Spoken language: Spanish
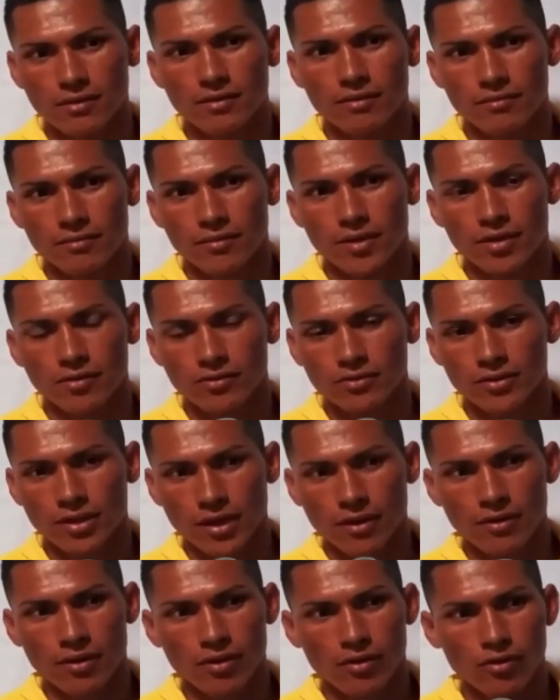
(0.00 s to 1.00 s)
me
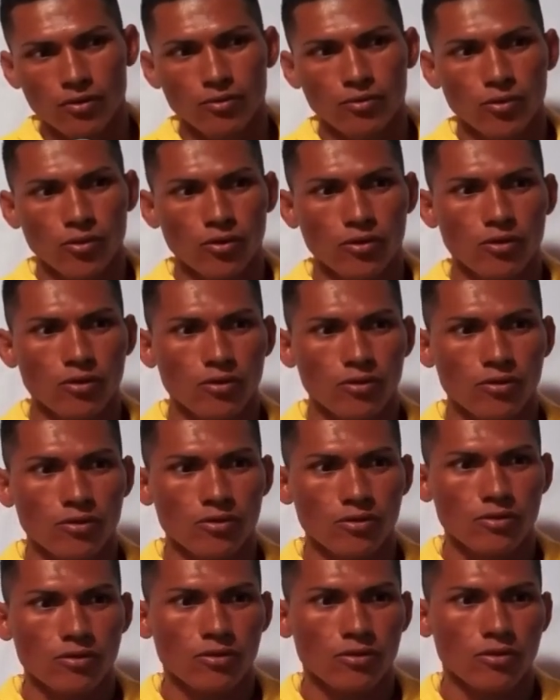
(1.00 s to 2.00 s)
gustaba cómo,
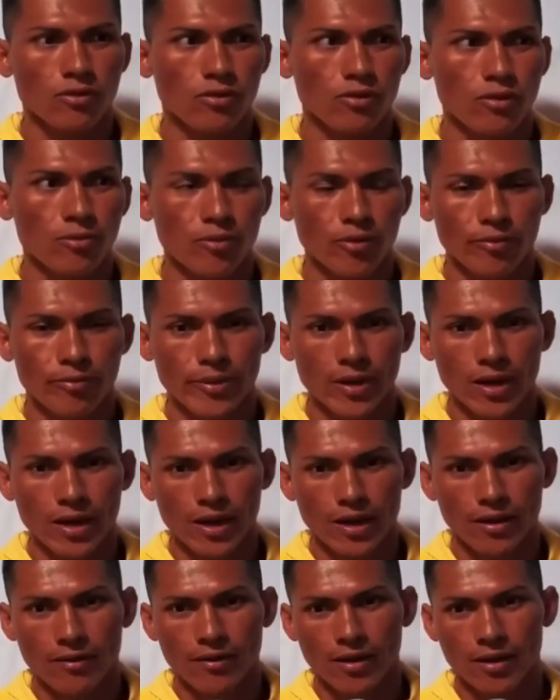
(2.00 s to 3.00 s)
cómo
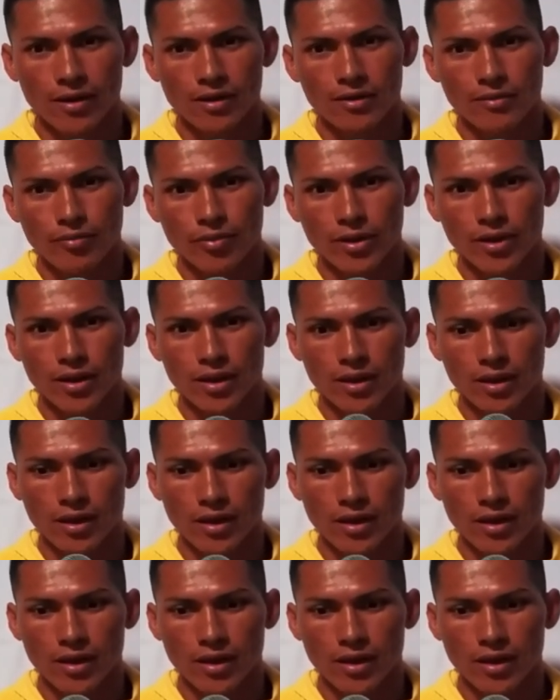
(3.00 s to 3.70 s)
peleaba y pues